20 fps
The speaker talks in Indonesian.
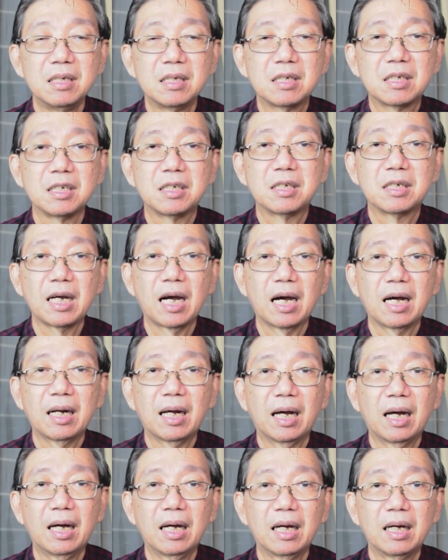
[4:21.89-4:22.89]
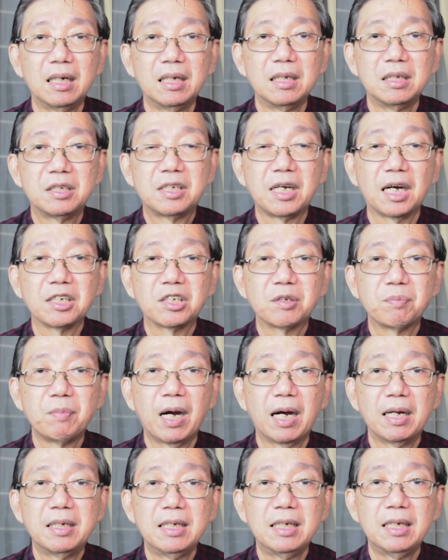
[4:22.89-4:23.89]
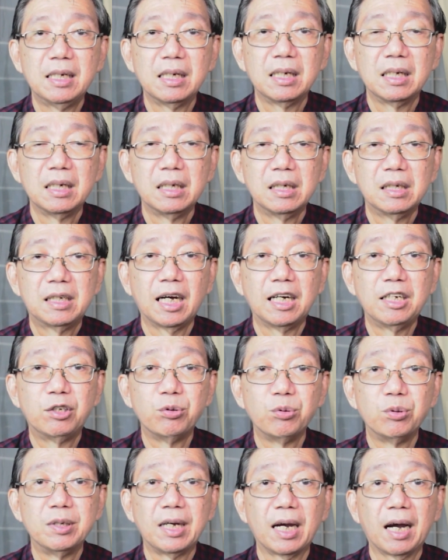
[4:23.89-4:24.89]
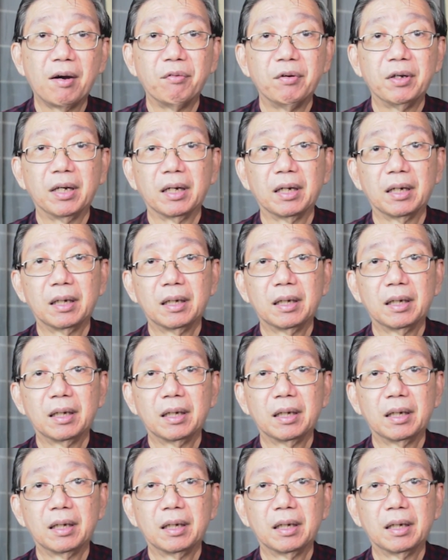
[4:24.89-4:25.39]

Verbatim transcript: secara jasmani dan duniawi.